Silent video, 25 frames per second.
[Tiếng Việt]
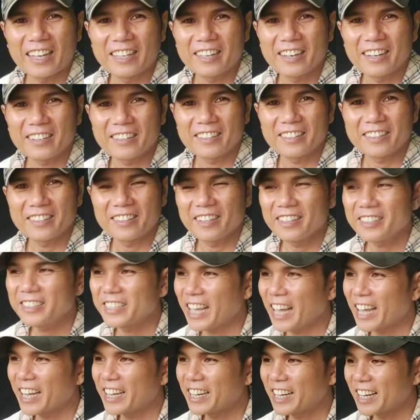hai chân tư thế
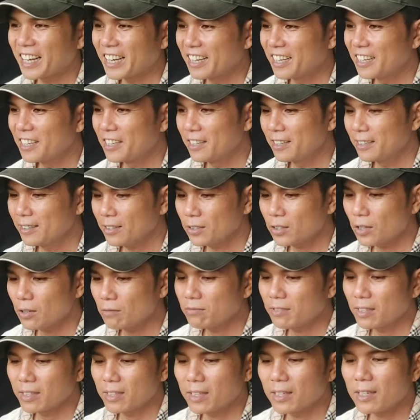chạy này nói
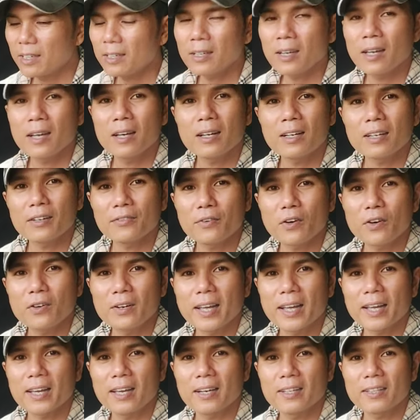chung những cái
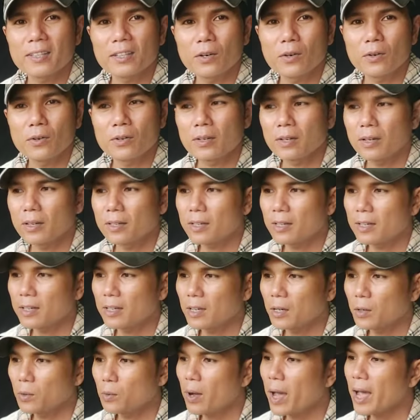phôi này hành tù
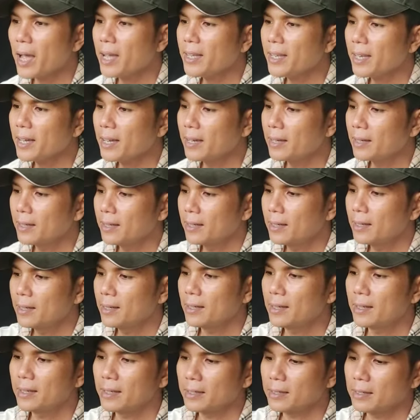cực kỳ quá nha
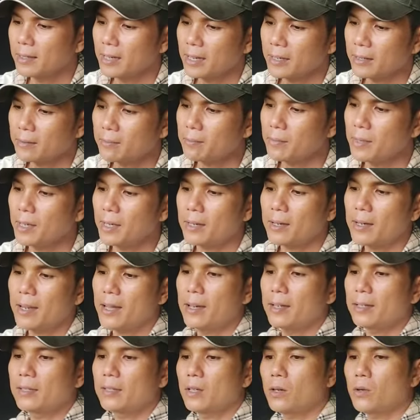đặc biệt
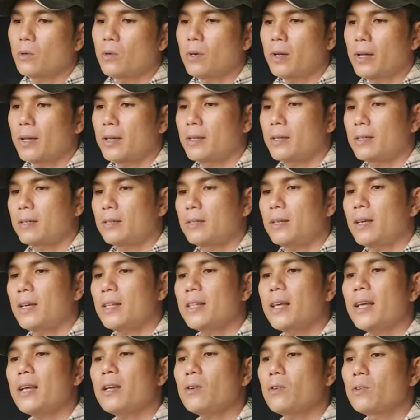là hành thù
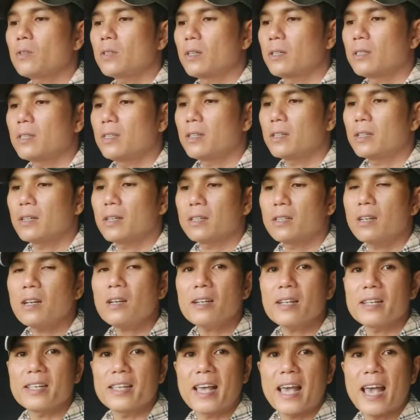khai thác ngồi tự nhiên nên
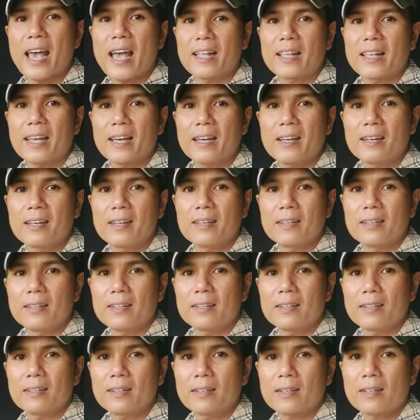rất là già nha
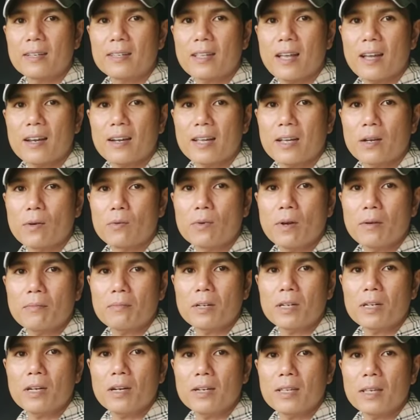cái chân này cũng
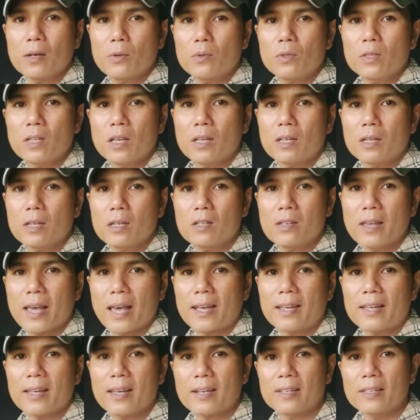không có đơ nha quý chị nó
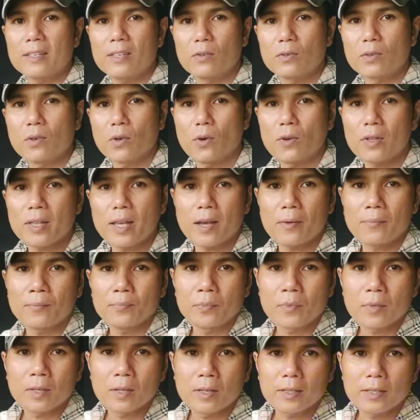dạng nhăn nhiều chỗ nha
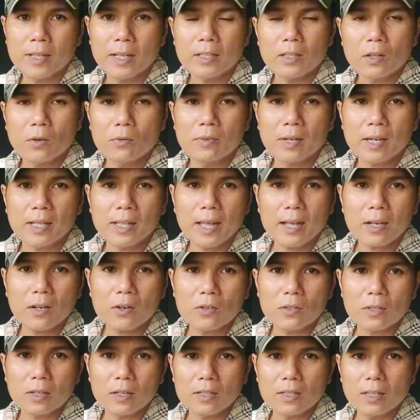thanh tùng khai thác
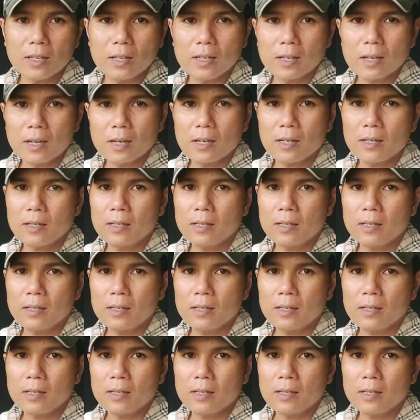ngồi tự nhiên